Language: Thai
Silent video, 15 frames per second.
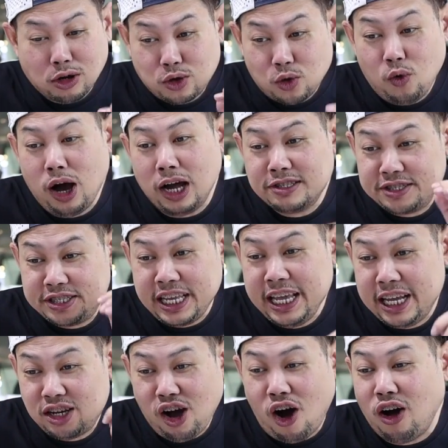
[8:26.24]
องตัวซี
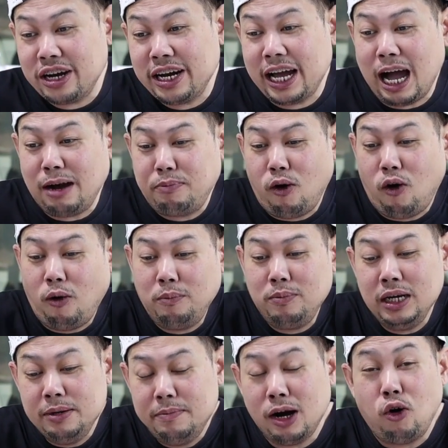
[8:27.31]
ก็อกนะครับผม
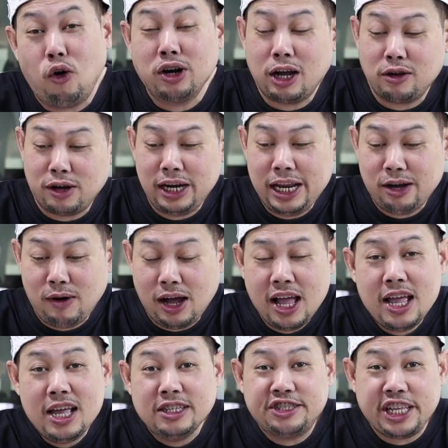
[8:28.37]
หรือบางคนเขาก็เรียกว่า
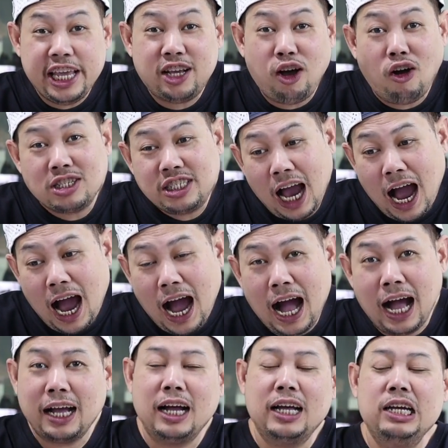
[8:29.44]
ซีก๊อกชา
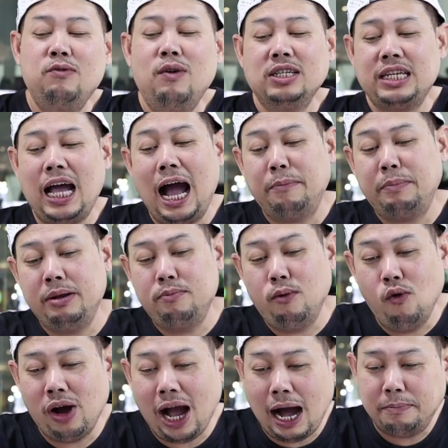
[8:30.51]
ก็คือว่าชาเป็น
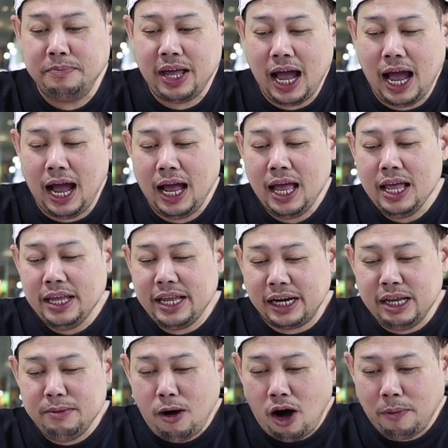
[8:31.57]
ผู้ขับนะฮะ อย่า
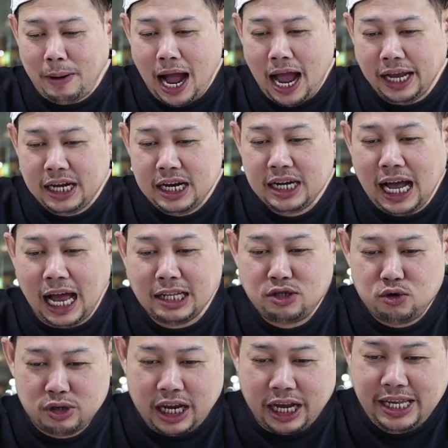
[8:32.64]
งที่บอกไปคือการ
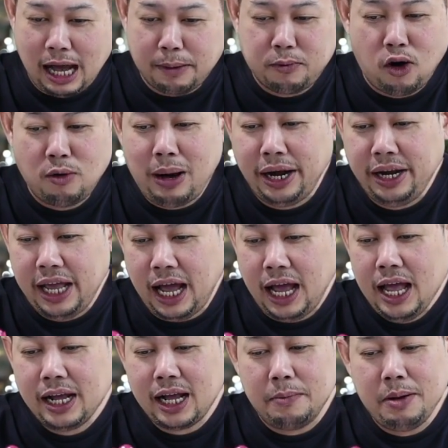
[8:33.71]
จุดขยับของมันเนี่ย
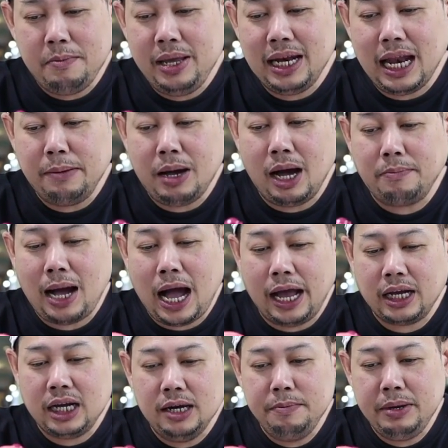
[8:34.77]
ก็ไม่มีอะไรมากมาย
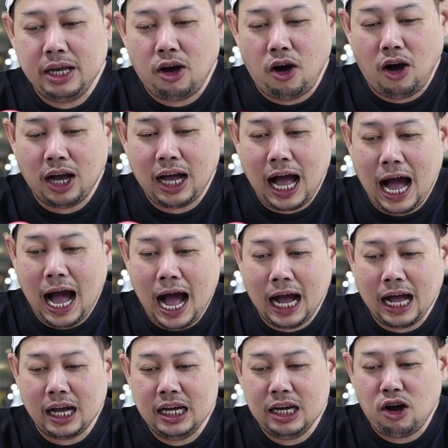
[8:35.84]
คือมีข้อขา
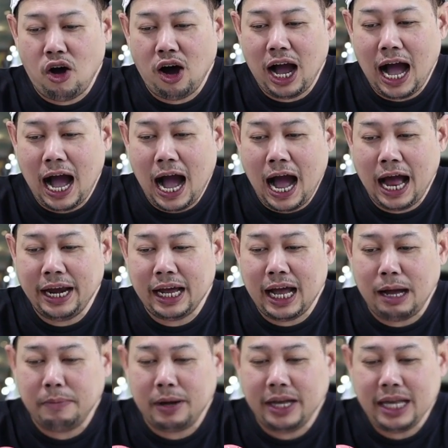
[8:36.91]
ก็คือข้อขานะ
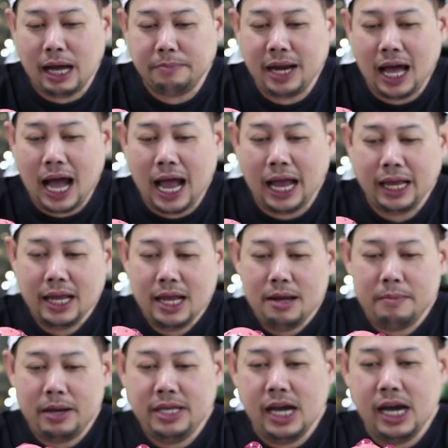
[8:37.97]
ครับ ขยับได้
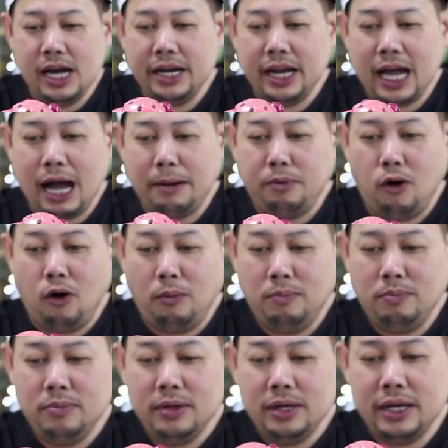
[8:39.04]
ไม่เยอะนะครับผม
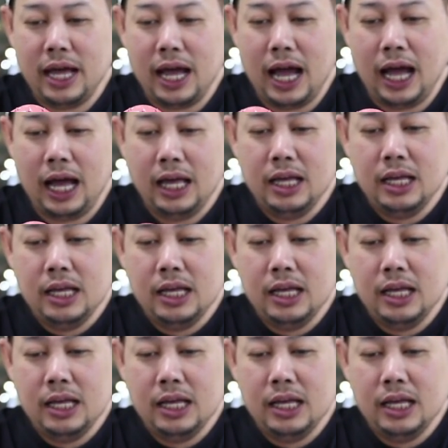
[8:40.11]
นะฮะ